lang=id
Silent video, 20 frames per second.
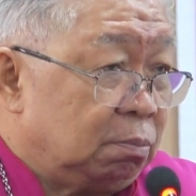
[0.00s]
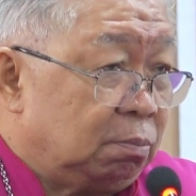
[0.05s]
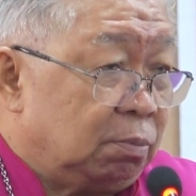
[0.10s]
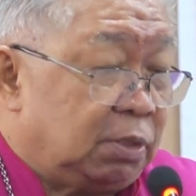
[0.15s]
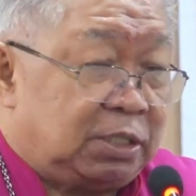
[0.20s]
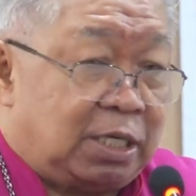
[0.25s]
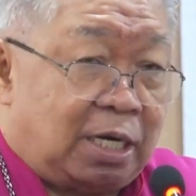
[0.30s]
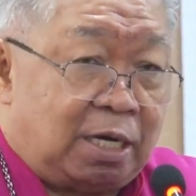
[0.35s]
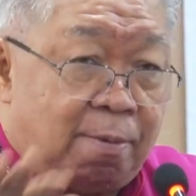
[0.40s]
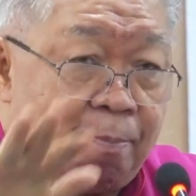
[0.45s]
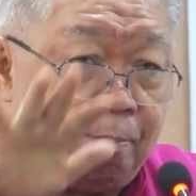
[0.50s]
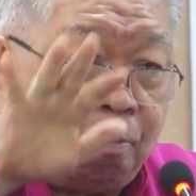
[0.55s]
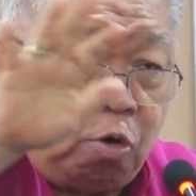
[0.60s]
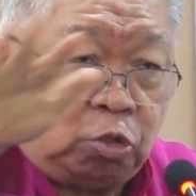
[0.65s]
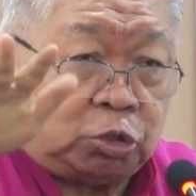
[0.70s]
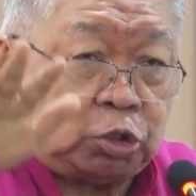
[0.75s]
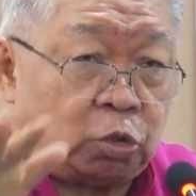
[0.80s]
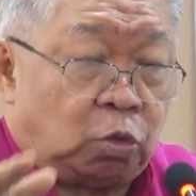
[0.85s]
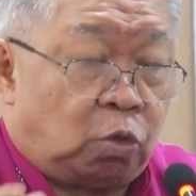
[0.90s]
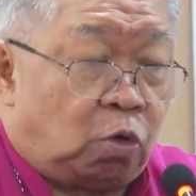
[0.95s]
menjadi
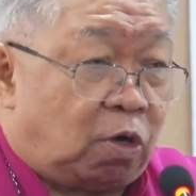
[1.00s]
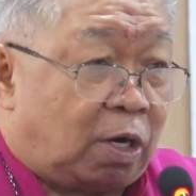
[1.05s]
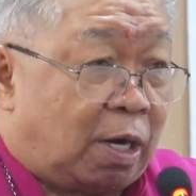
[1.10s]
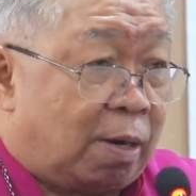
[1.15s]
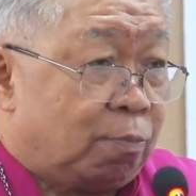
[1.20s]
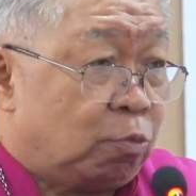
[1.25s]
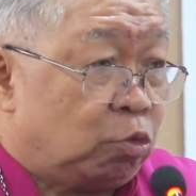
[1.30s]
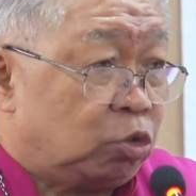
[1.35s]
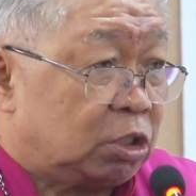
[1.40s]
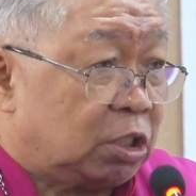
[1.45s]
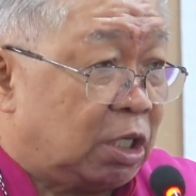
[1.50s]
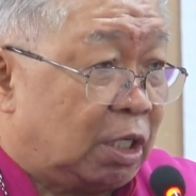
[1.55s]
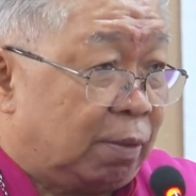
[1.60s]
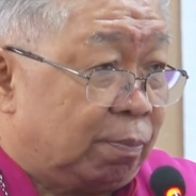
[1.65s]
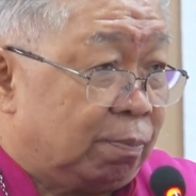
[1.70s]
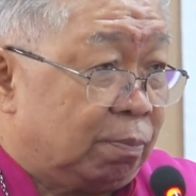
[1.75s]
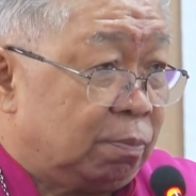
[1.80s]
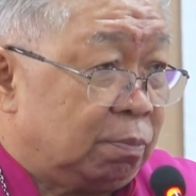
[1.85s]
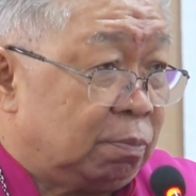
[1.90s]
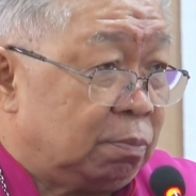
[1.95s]
musuh orang
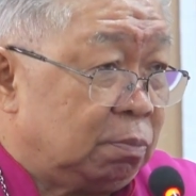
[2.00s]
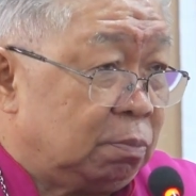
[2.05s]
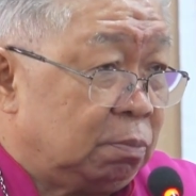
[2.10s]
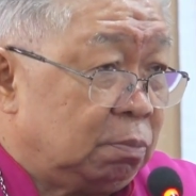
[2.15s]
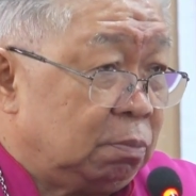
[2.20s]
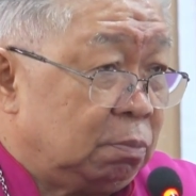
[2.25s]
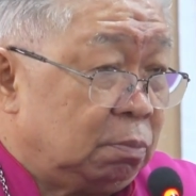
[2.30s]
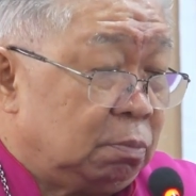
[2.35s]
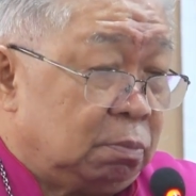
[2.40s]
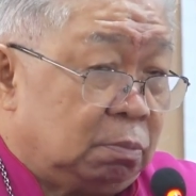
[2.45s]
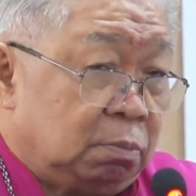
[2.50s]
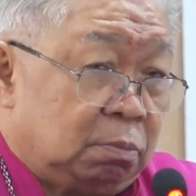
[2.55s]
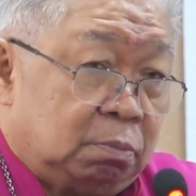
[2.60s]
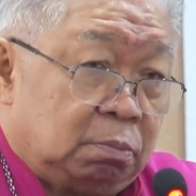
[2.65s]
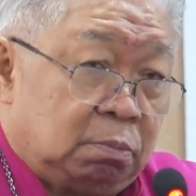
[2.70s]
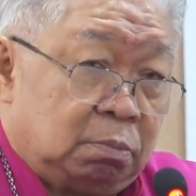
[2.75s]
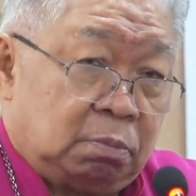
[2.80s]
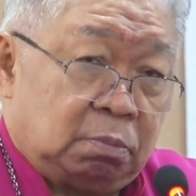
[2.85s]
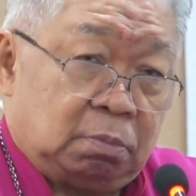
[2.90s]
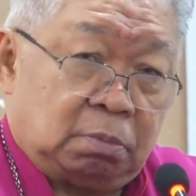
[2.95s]
muslim
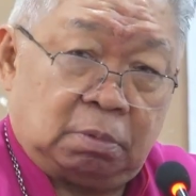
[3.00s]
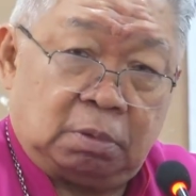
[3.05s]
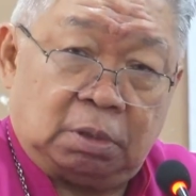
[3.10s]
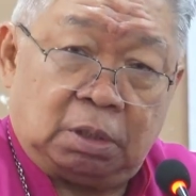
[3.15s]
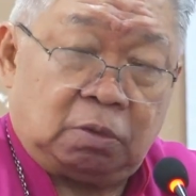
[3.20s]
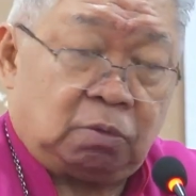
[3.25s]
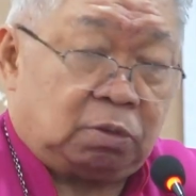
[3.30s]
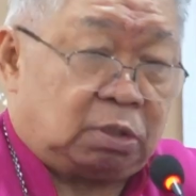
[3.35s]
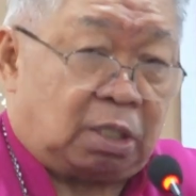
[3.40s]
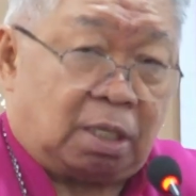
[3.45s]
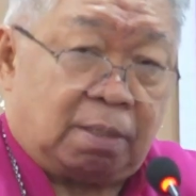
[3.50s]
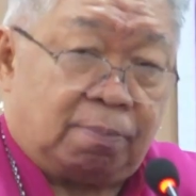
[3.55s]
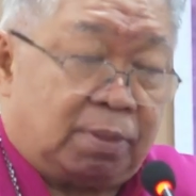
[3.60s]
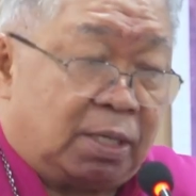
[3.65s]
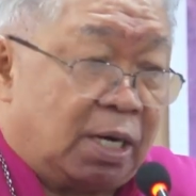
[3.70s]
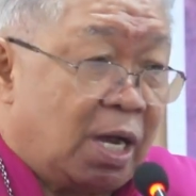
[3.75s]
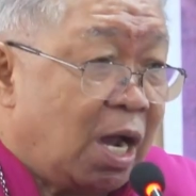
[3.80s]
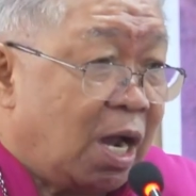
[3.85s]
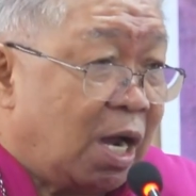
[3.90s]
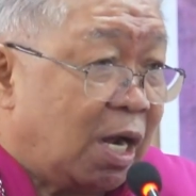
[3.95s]
itu tidak
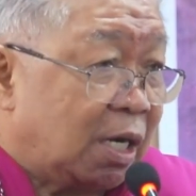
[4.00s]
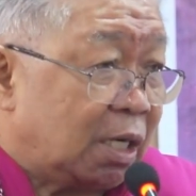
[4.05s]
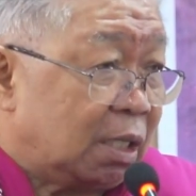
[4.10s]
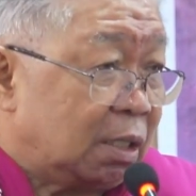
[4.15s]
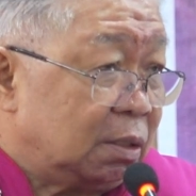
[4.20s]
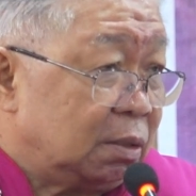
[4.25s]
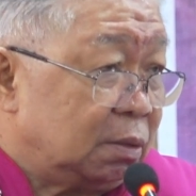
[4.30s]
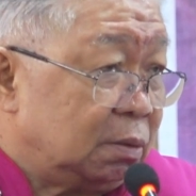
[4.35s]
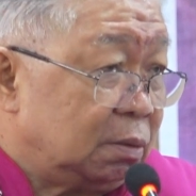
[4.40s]
benar